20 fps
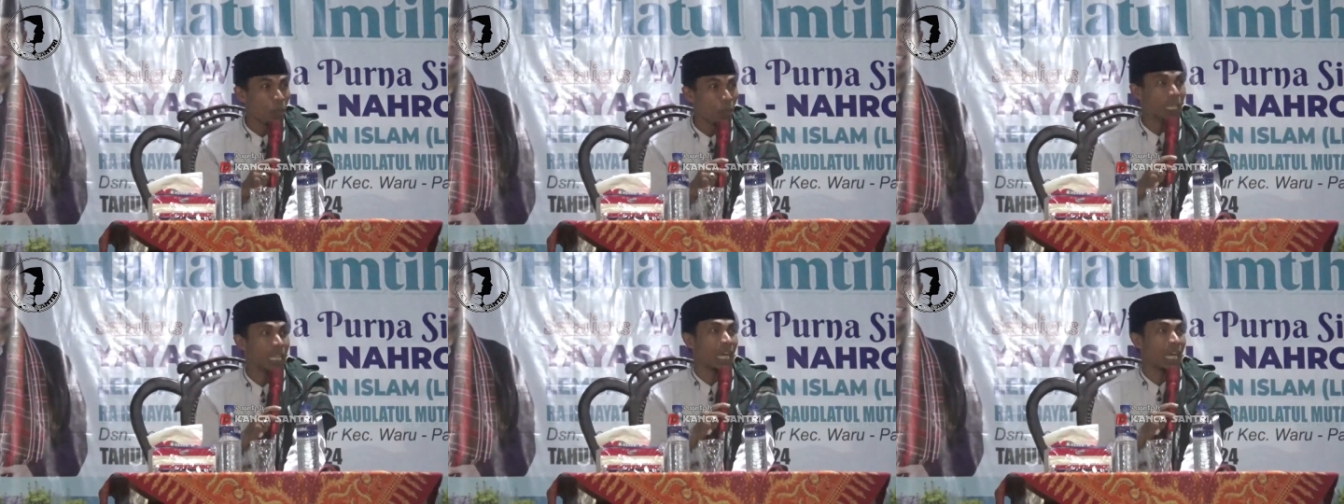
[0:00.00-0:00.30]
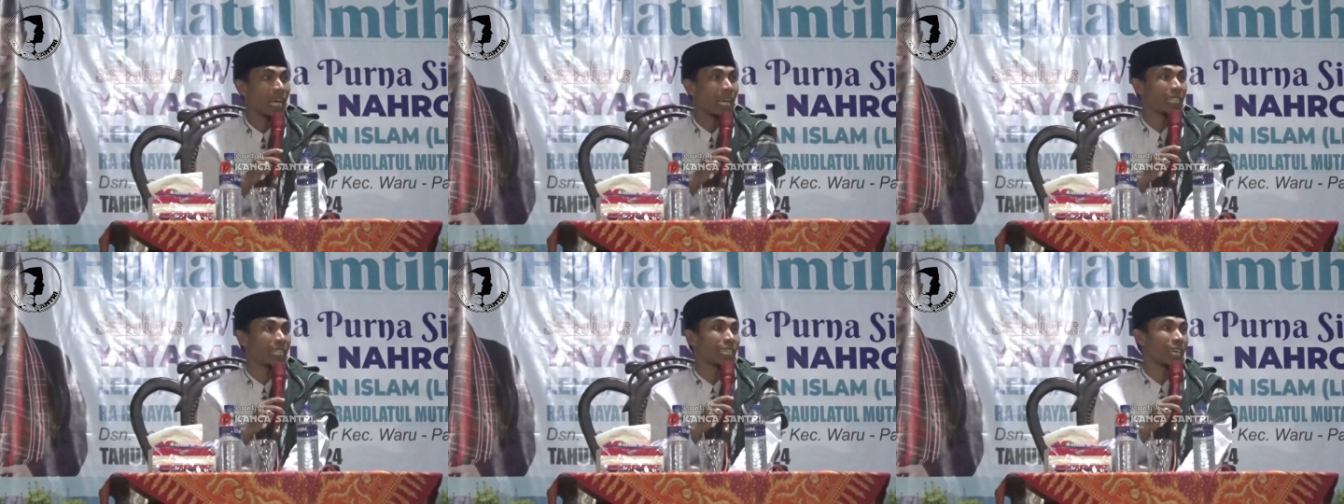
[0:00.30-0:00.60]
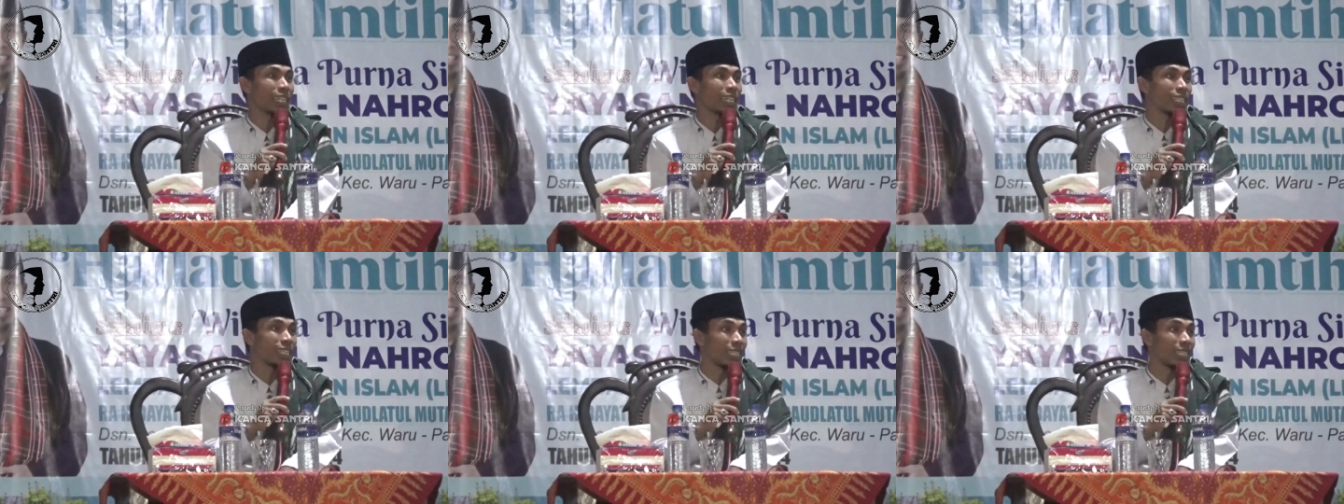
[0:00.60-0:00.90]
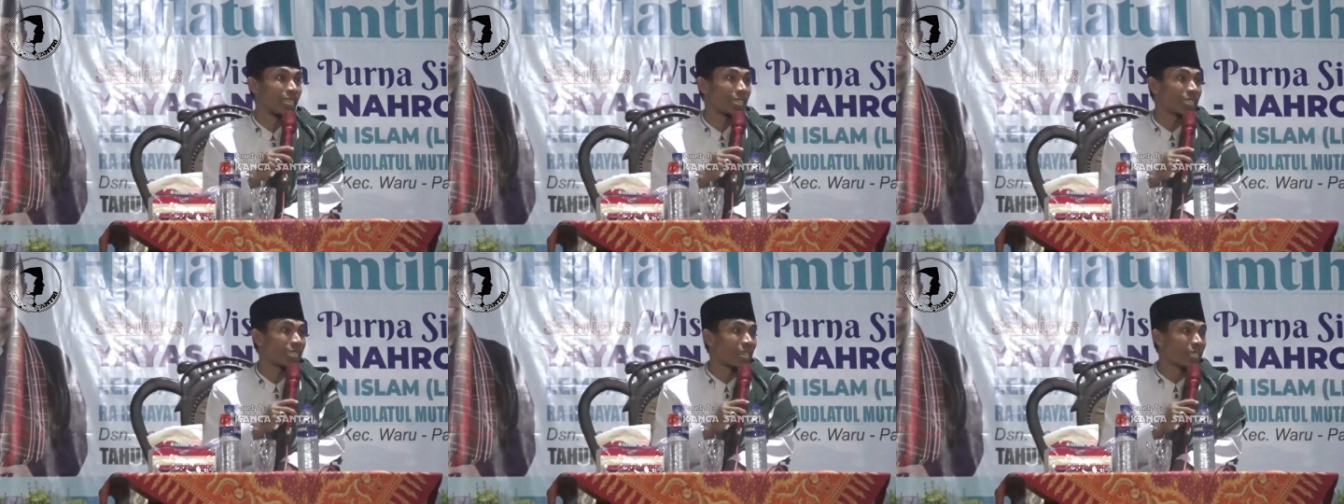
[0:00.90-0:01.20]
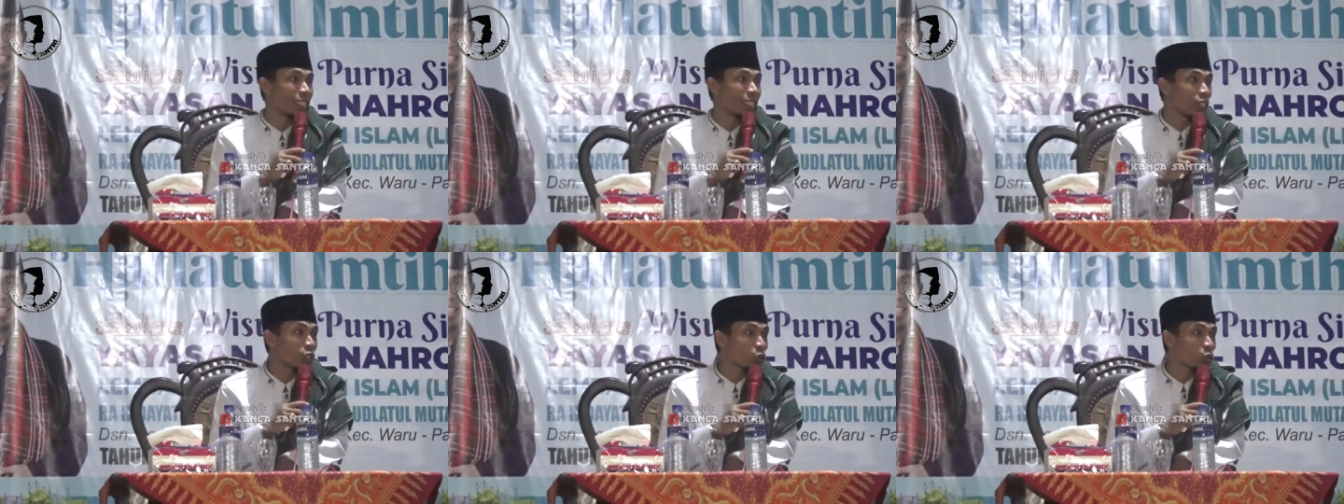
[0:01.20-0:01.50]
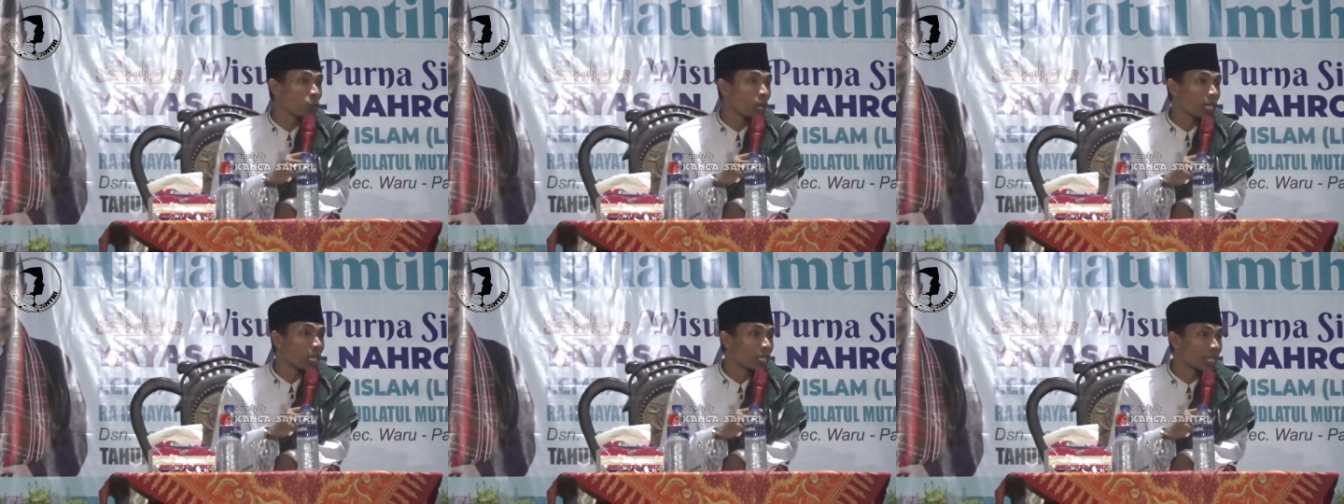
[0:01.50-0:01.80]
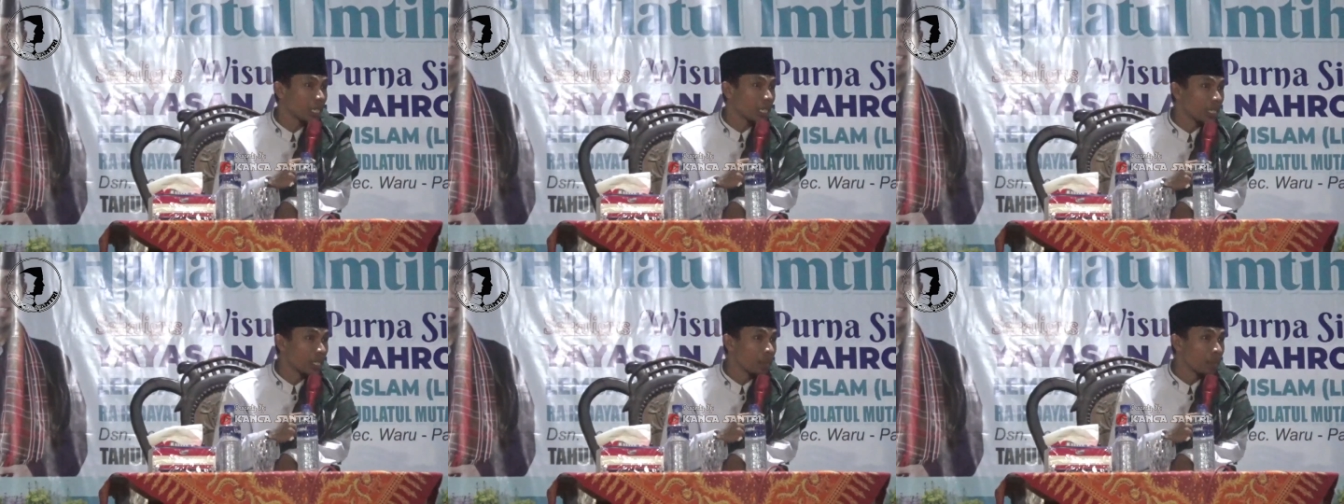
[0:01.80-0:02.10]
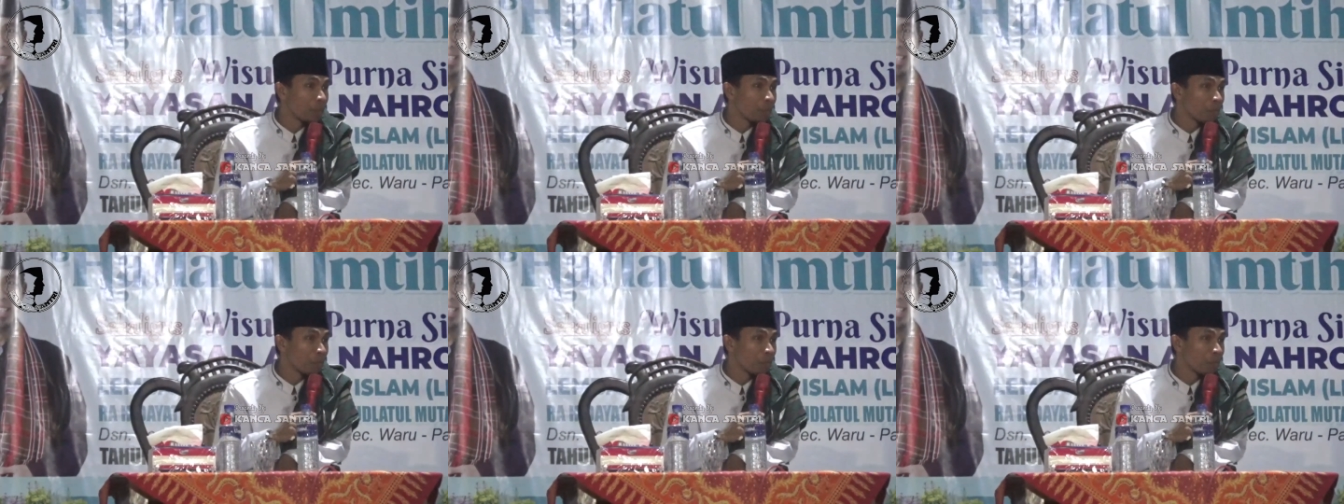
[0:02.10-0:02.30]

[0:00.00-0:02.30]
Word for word: padahal takdir eh takdir swarga